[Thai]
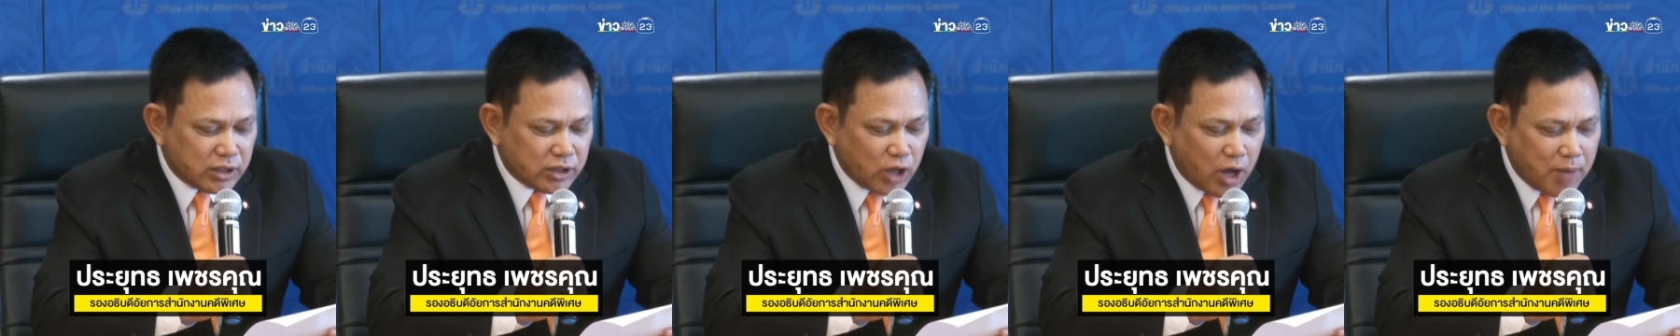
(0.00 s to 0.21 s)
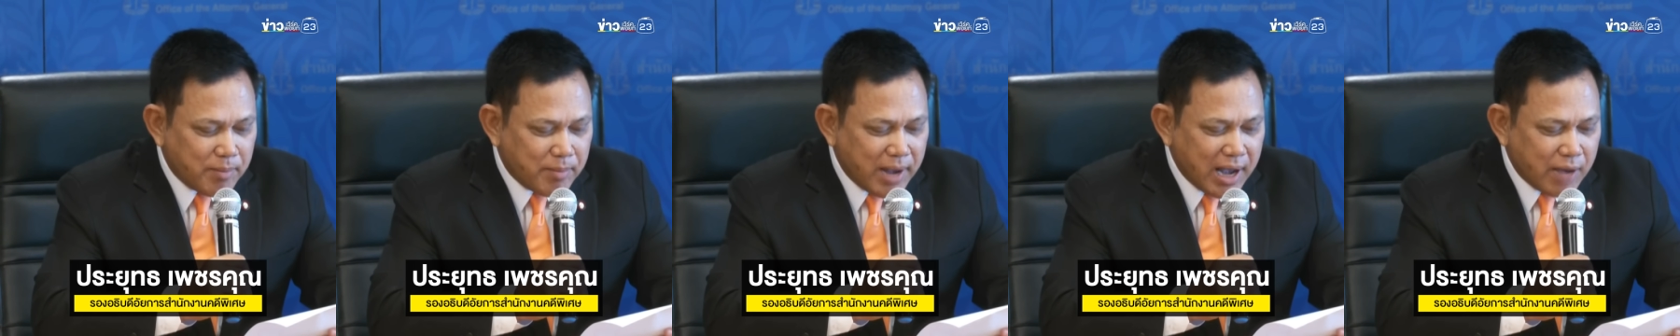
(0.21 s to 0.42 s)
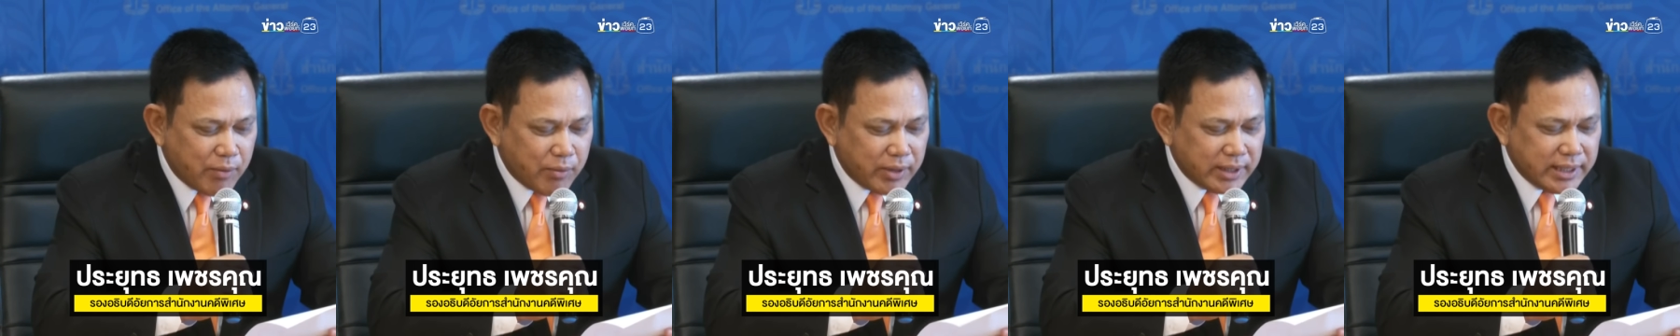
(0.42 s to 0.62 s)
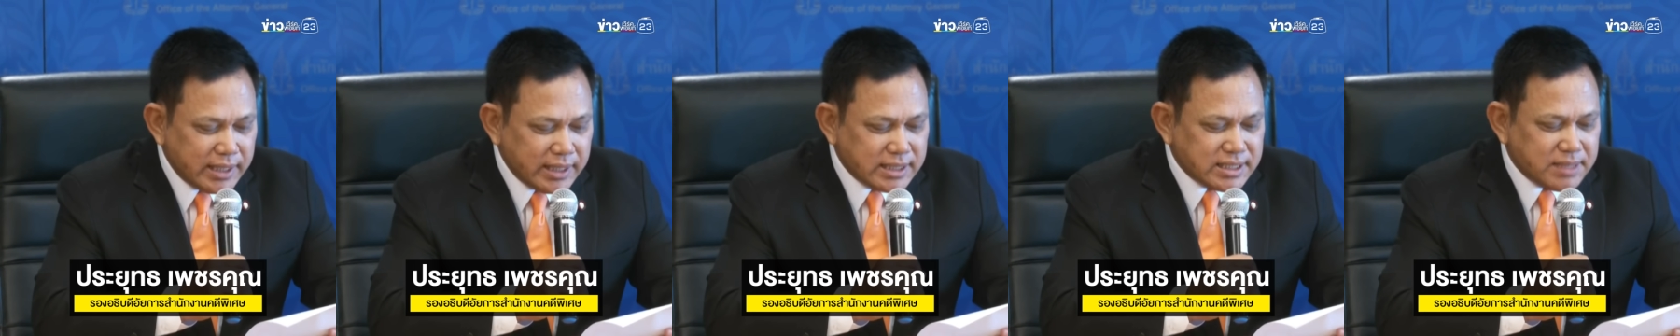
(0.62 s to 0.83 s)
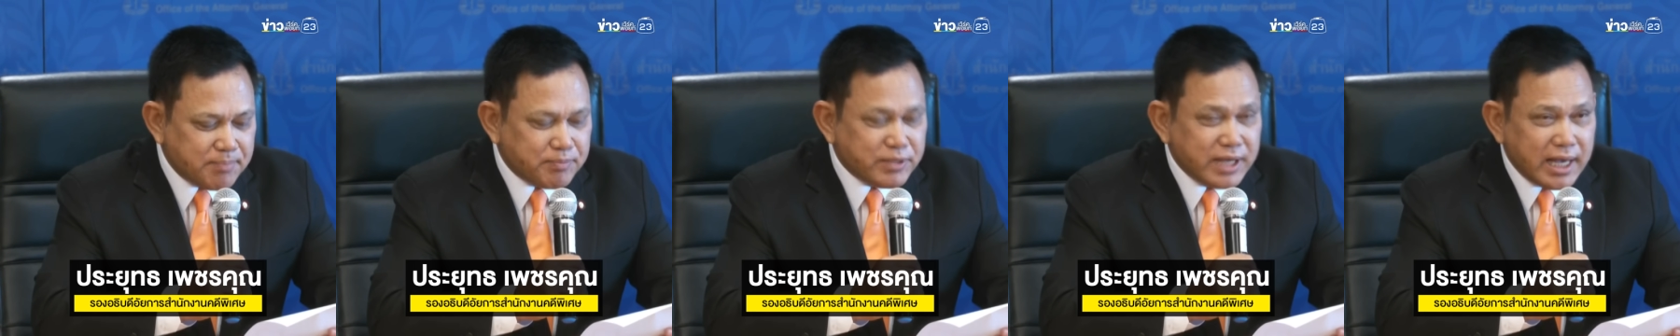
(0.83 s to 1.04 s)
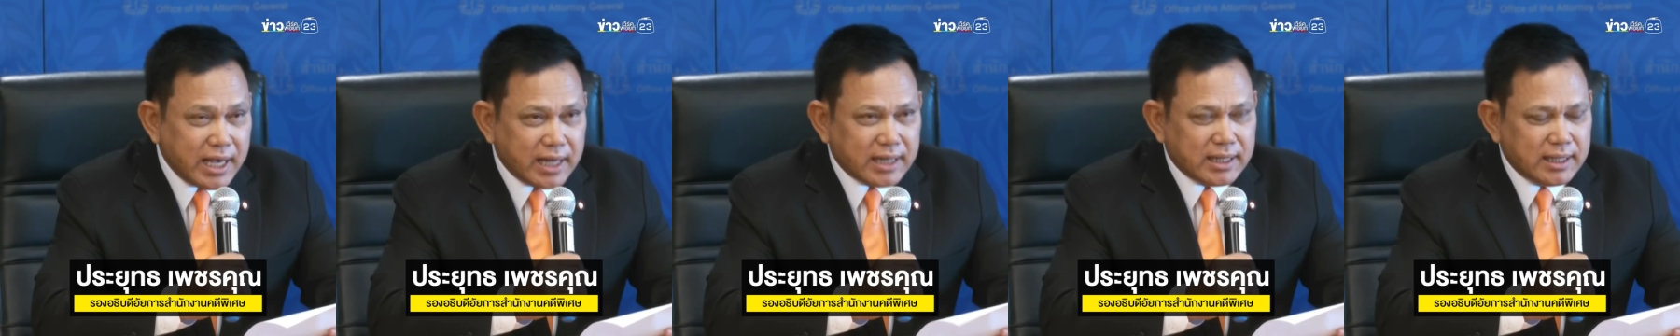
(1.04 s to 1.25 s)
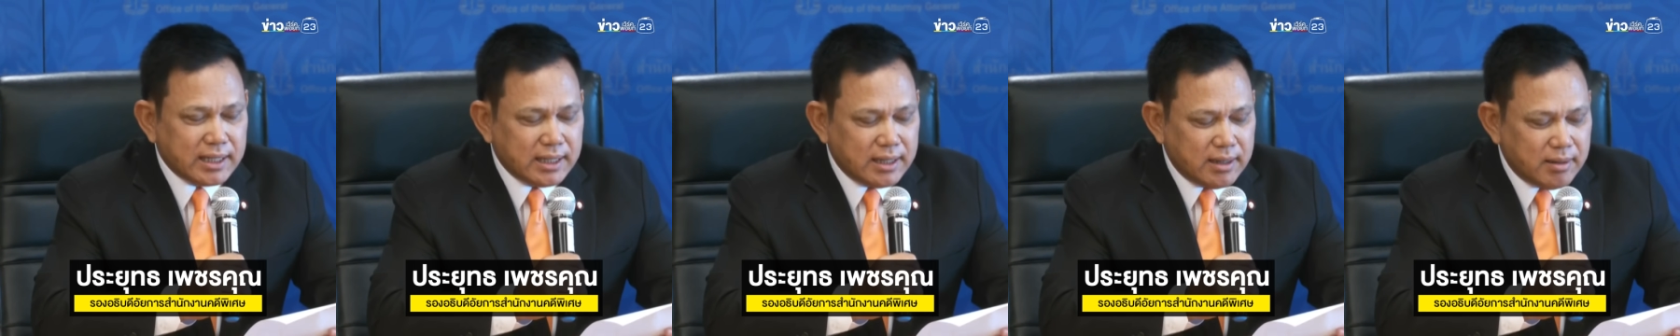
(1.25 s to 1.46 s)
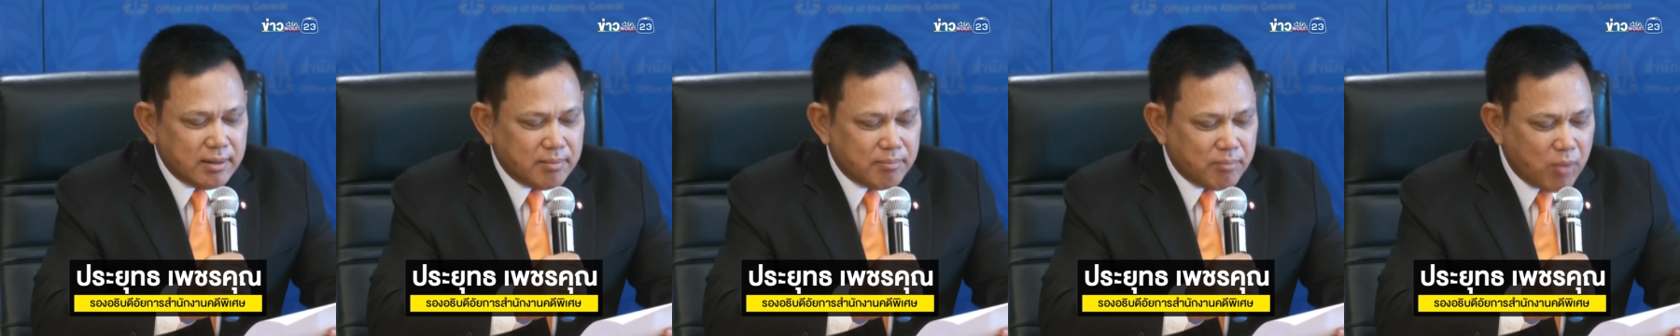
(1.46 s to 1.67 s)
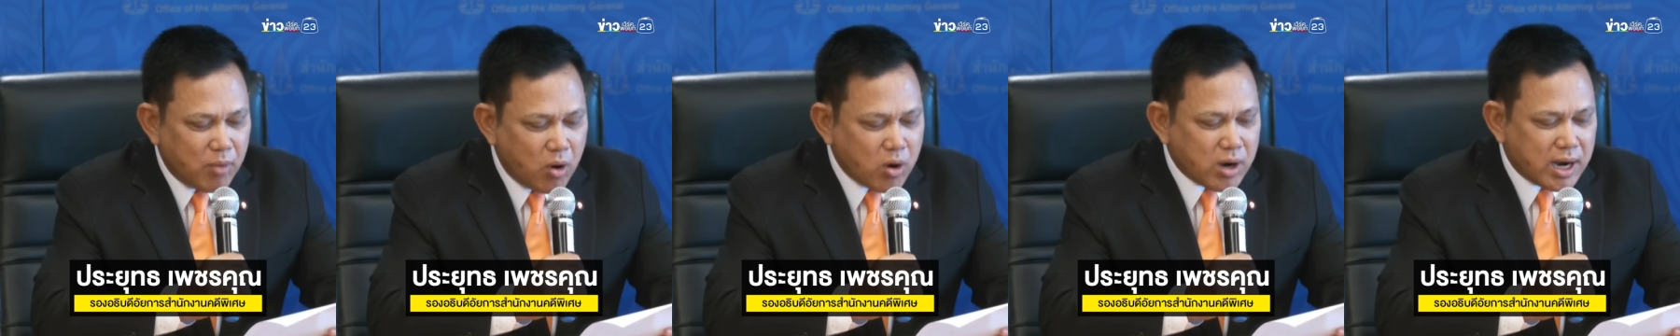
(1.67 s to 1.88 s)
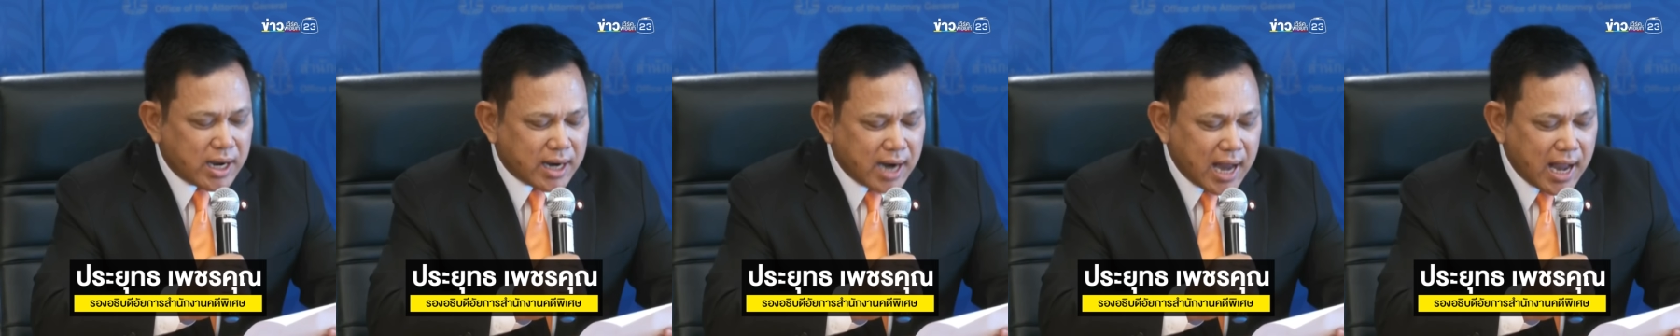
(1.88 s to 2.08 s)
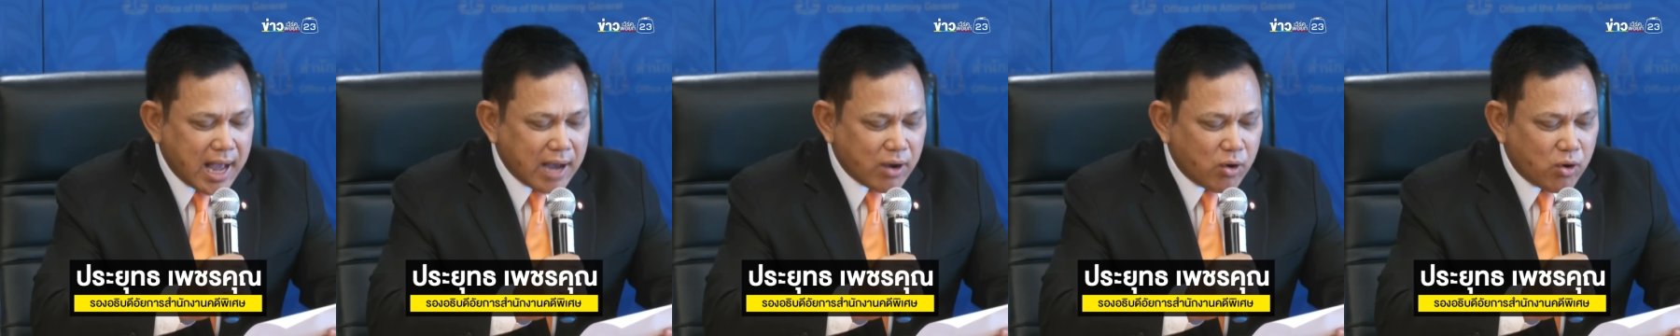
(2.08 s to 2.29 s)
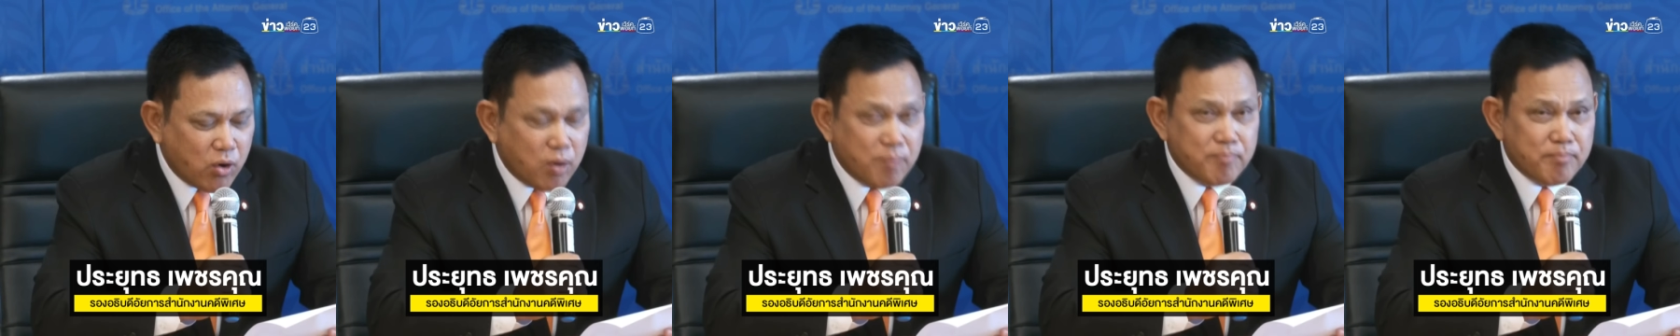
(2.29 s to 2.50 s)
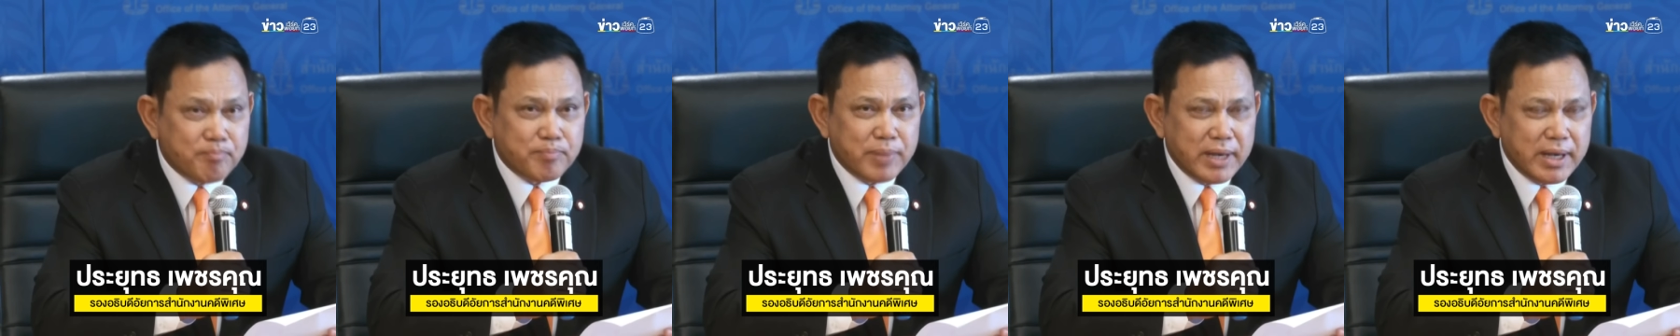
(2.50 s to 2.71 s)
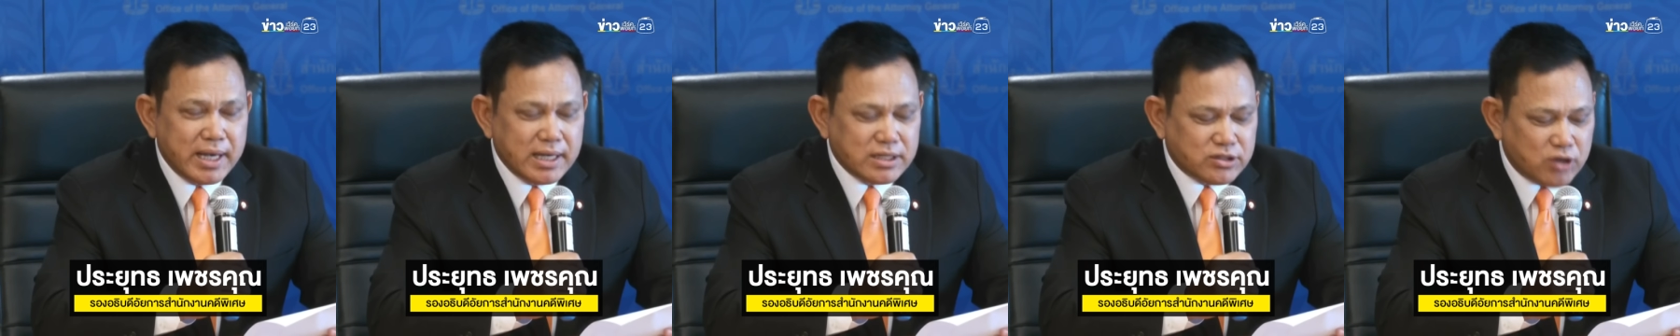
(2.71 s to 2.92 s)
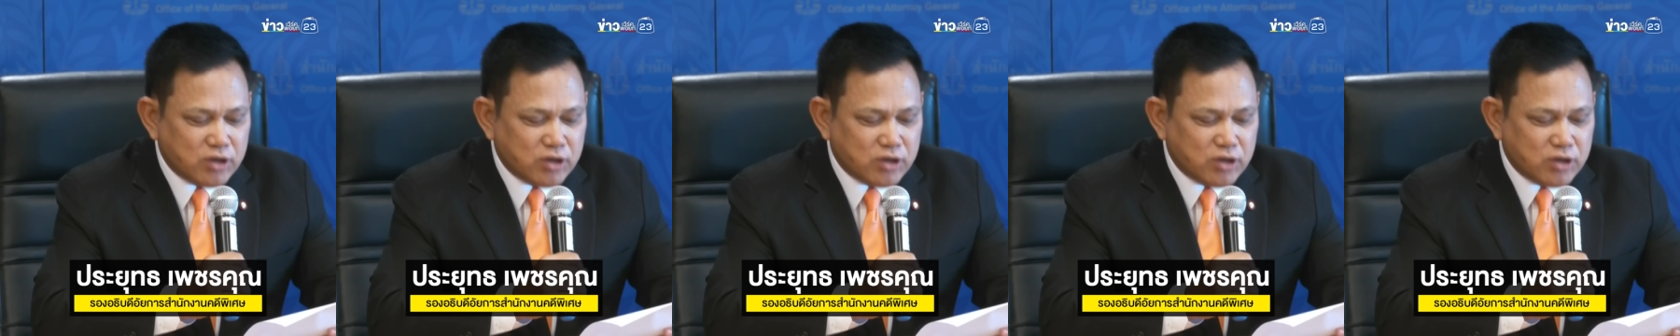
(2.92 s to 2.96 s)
ต่อมาวันที่ 17มกราคมปี